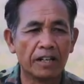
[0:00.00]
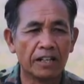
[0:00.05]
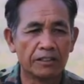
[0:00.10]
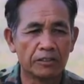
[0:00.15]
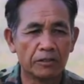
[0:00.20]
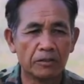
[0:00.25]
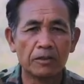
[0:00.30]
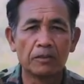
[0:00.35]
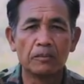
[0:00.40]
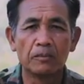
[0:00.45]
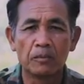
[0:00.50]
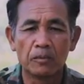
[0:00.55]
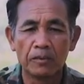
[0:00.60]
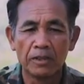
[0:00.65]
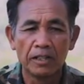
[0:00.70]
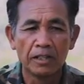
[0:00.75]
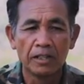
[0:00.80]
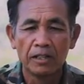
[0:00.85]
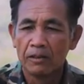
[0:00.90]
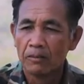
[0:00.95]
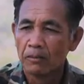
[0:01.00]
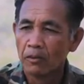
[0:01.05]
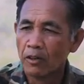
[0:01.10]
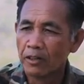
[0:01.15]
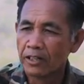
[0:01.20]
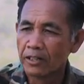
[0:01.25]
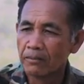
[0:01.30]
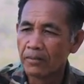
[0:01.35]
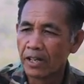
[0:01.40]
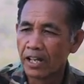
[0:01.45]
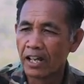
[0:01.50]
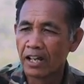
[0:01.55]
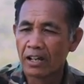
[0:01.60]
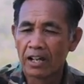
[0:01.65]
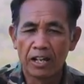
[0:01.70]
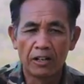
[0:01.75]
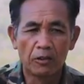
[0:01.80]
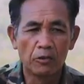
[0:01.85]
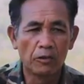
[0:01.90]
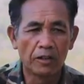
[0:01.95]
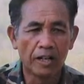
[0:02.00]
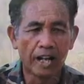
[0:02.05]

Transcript: ให้ชุ่มนพ่อและแม่ให้ลูก